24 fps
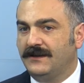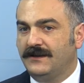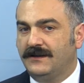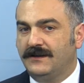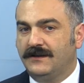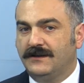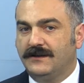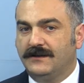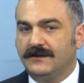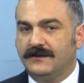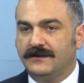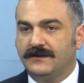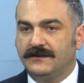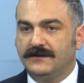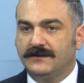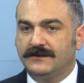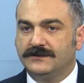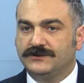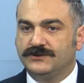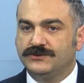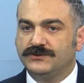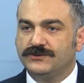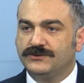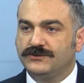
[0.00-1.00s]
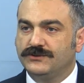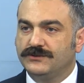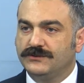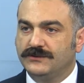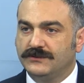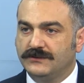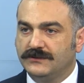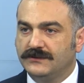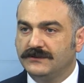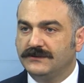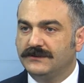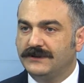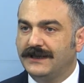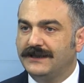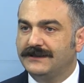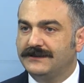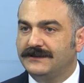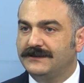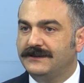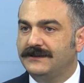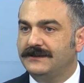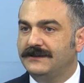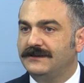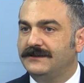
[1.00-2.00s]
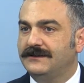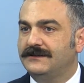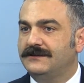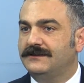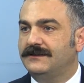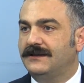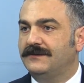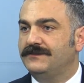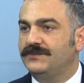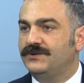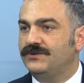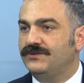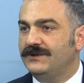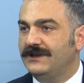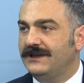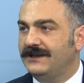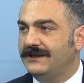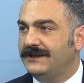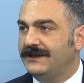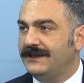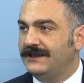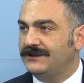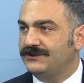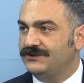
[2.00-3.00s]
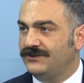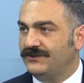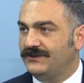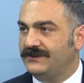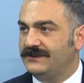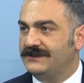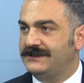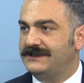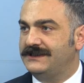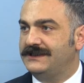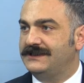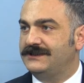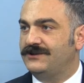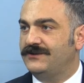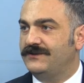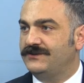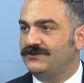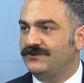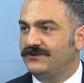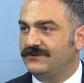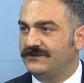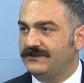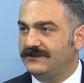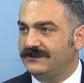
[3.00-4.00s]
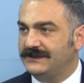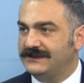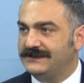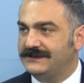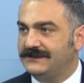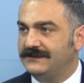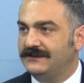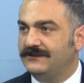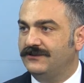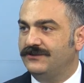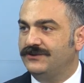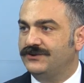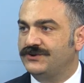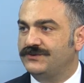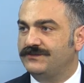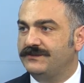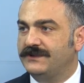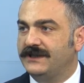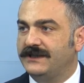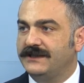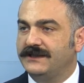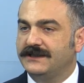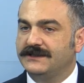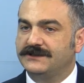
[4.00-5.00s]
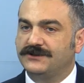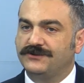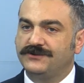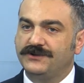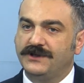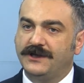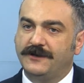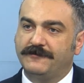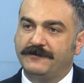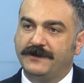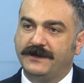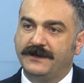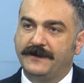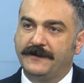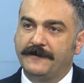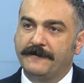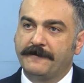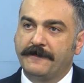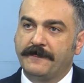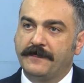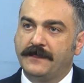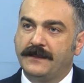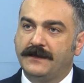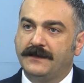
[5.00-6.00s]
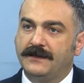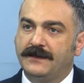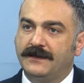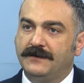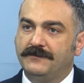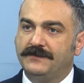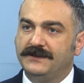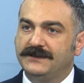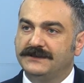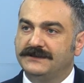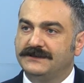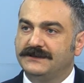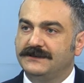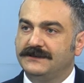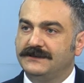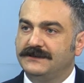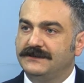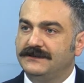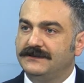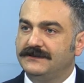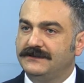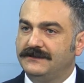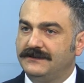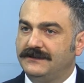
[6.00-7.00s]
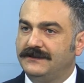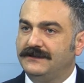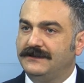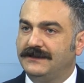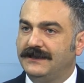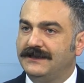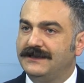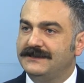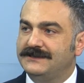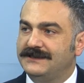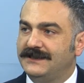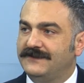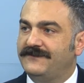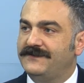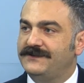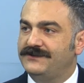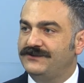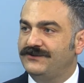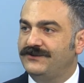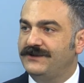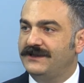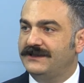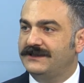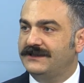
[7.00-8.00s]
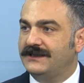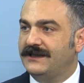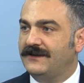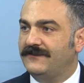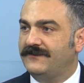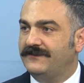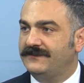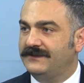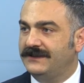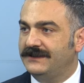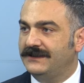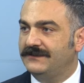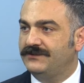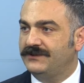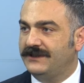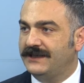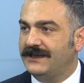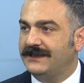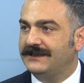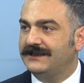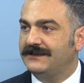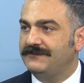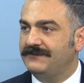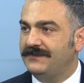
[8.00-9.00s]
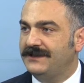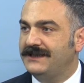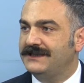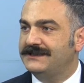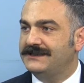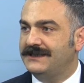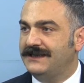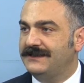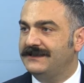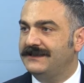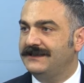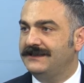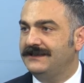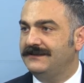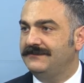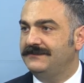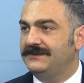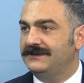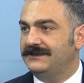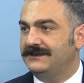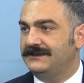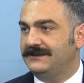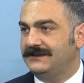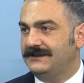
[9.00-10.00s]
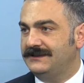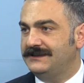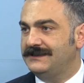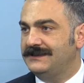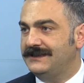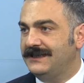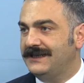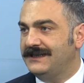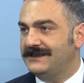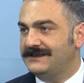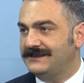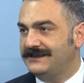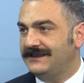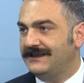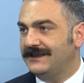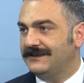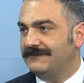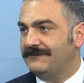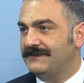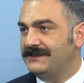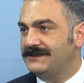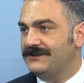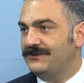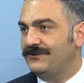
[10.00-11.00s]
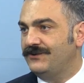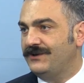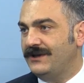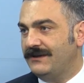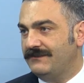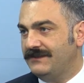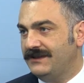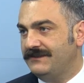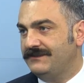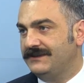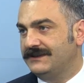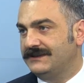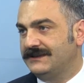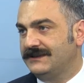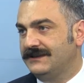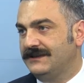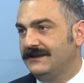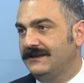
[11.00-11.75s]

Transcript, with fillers: Ee, çünkü kentte tabii gündelik hayat çok hızlı işliyor, çok hızlı dönüşümler yaşanıyor ama bir e, gelecek vizyon etrafında da bu kentin bileşenlerinin bir sinerji yaratması önemli bir